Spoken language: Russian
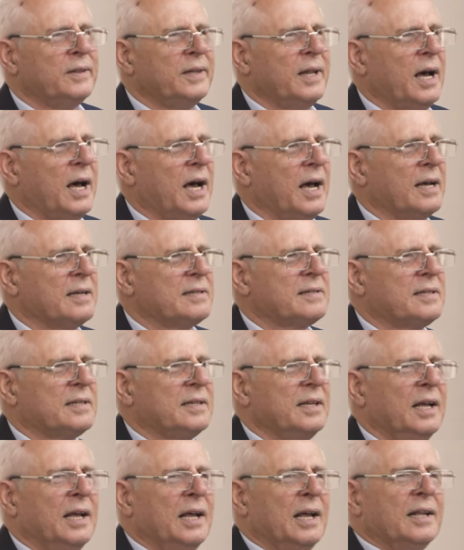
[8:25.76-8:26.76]

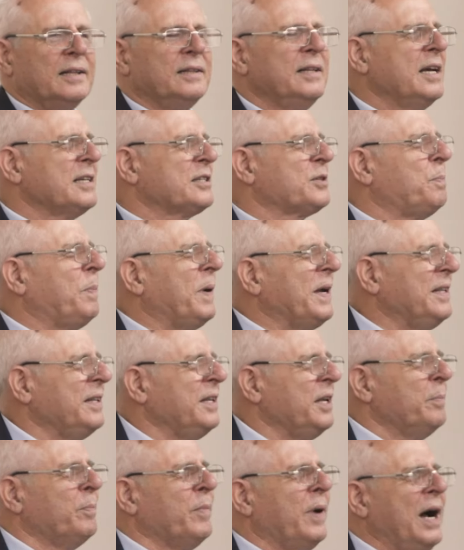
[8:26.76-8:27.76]
нас, нас
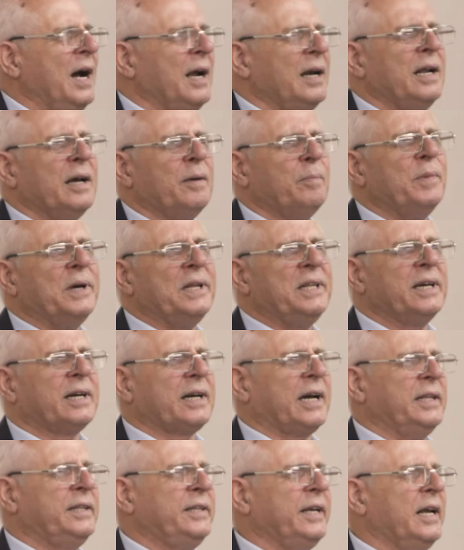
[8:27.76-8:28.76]
поднимали, а мы не
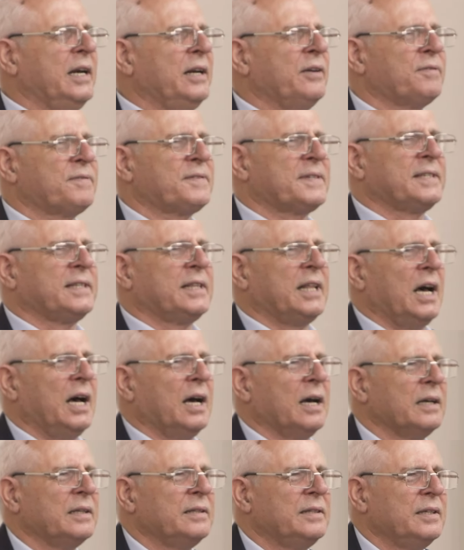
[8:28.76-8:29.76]
хотели
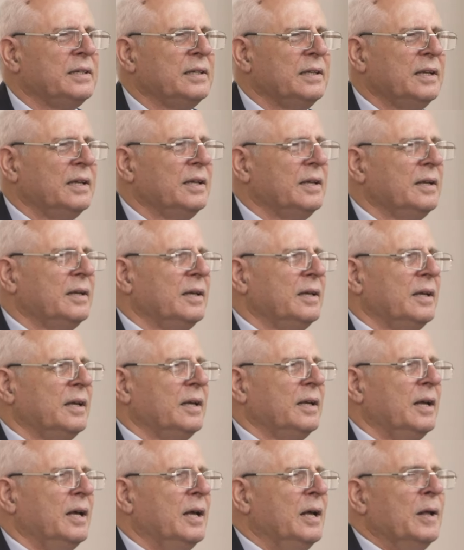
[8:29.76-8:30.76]
встать.
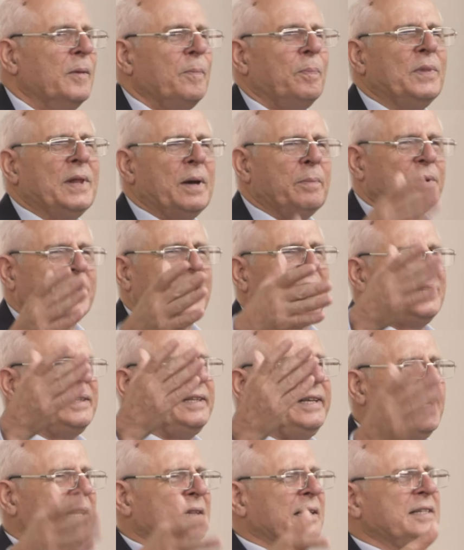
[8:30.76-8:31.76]
Нам
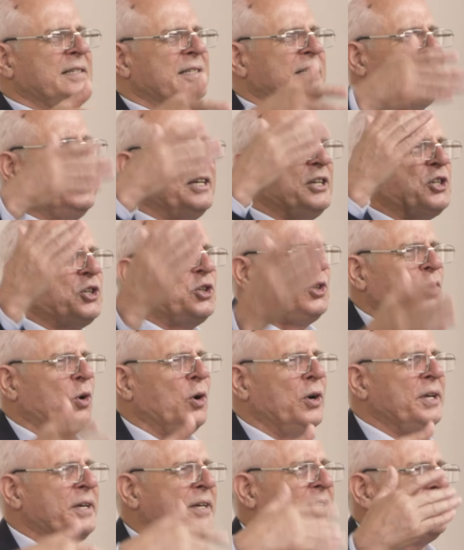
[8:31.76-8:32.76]
хотелось
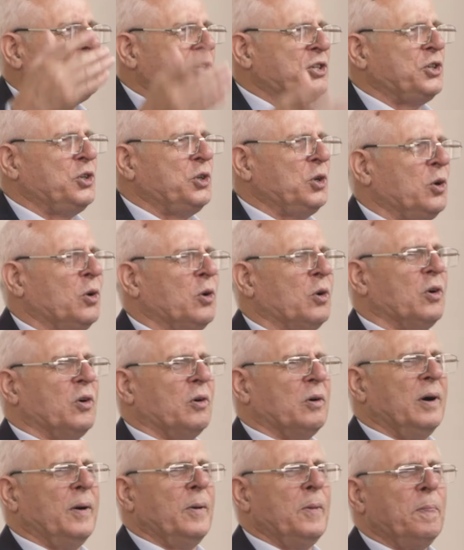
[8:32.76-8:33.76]
еще и
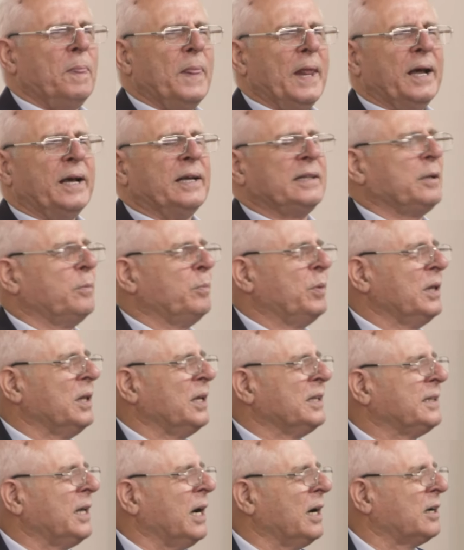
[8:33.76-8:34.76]
еще. Это
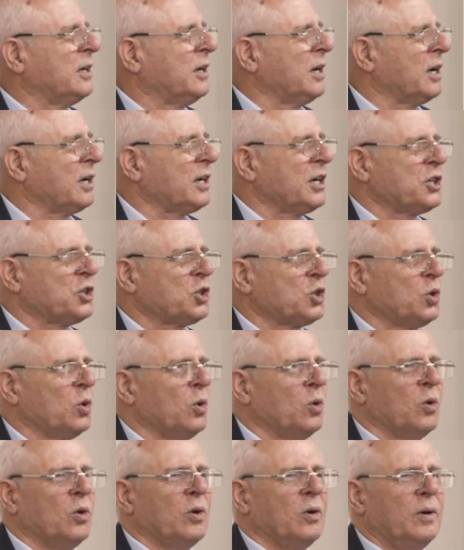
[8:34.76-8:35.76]
было так
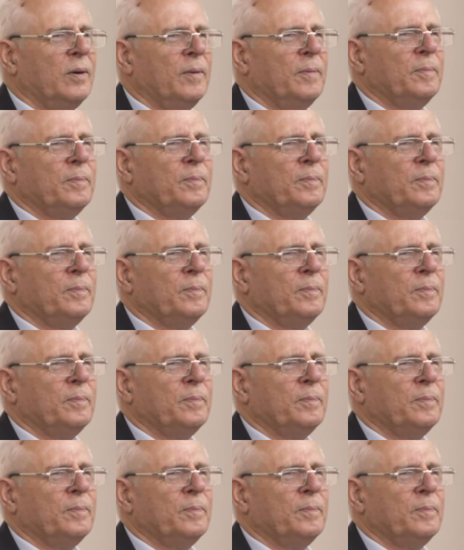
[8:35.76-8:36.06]
хорошо.